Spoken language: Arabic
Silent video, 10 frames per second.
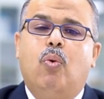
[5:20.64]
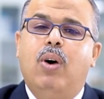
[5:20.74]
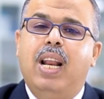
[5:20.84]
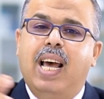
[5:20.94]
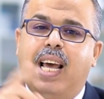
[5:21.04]

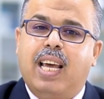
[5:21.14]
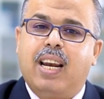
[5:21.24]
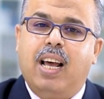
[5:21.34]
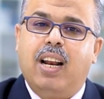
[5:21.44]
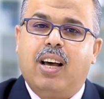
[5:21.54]
ولا
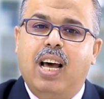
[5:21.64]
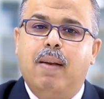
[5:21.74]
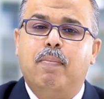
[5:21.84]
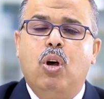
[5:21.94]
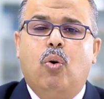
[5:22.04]
اخرها
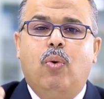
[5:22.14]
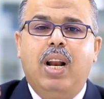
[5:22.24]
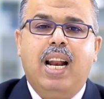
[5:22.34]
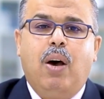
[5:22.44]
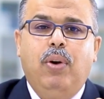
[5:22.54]
القلب
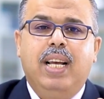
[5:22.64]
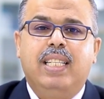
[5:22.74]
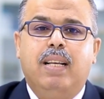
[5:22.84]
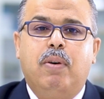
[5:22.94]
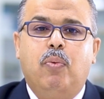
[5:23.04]
ولا الاوعيه
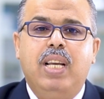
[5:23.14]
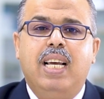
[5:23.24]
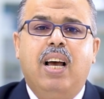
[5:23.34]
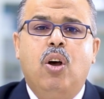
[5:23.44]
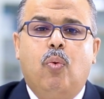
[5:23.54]

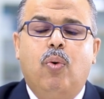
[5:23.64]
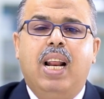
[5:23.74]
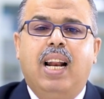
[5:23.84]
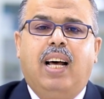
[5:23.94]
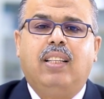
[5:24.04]
الدمويه
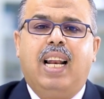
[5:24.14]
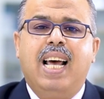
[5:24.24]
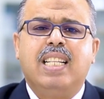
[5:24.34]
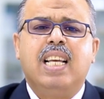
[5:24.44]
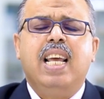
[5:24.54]
ولا
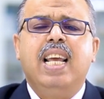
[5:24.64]
العضلات